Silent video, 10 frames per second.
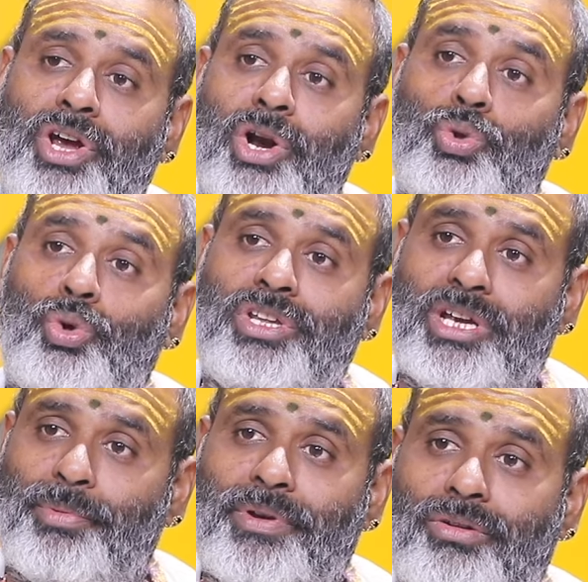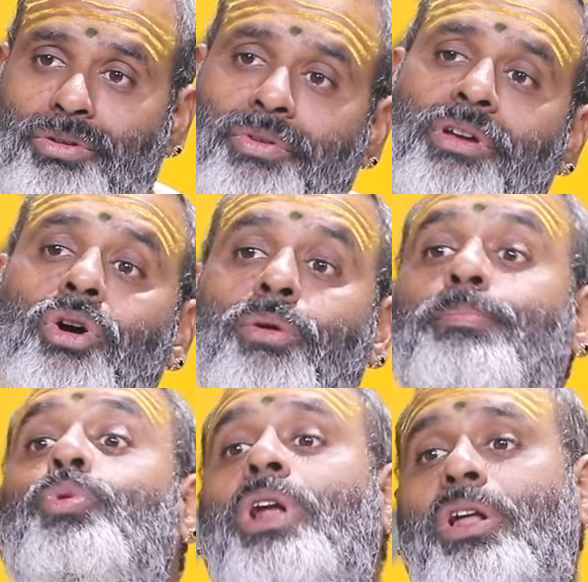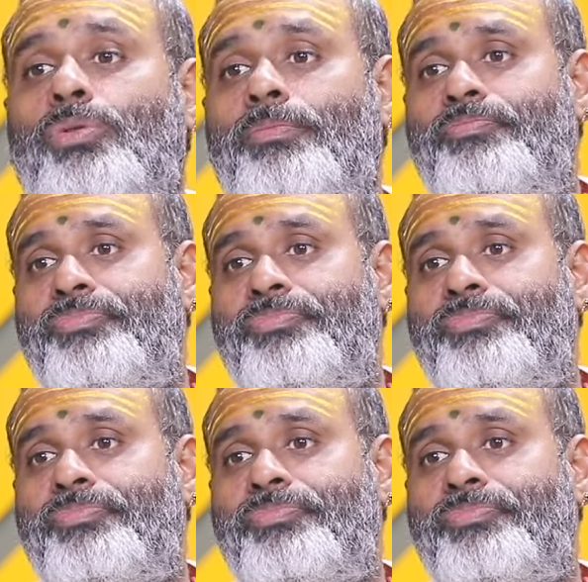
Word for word: ఏడుతోటి చెప్పబడినటువంటి మూలాలు